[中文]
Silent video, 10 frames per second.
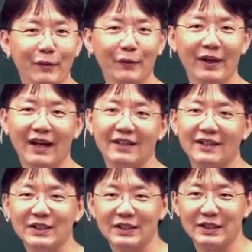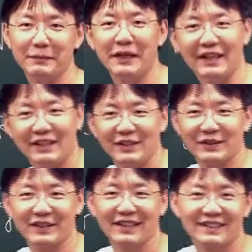未来的日子里面，你
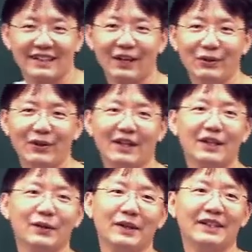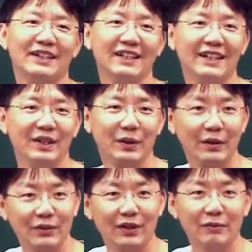就是一直在遇到这个问题，所
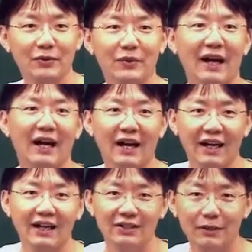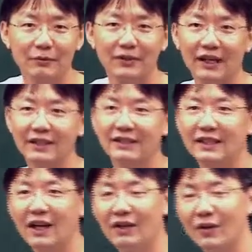以你算不出来。那算不出来，你
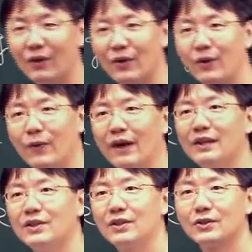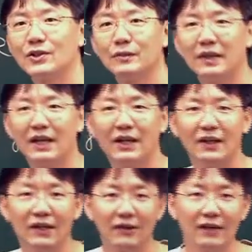只好换球坐标、
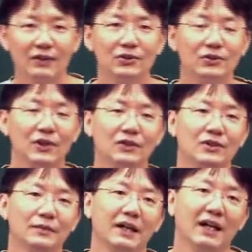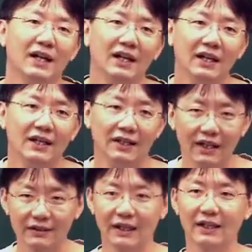换柱状坐标，
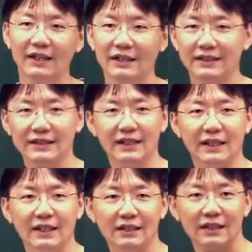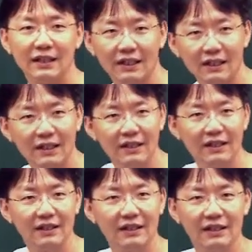然后才可以解那些
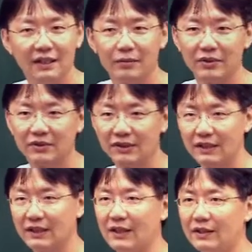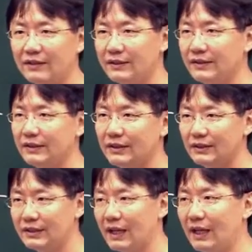那个。比如说，你到
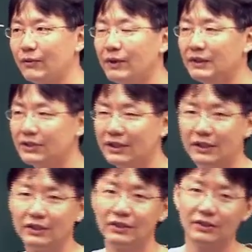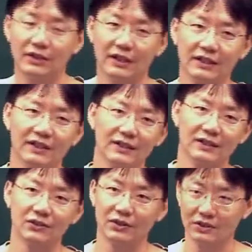将来问学学那个电
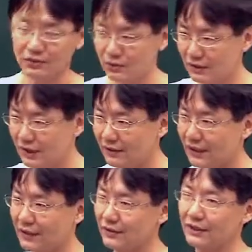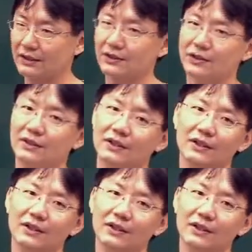磁学，就遇到一大堆那种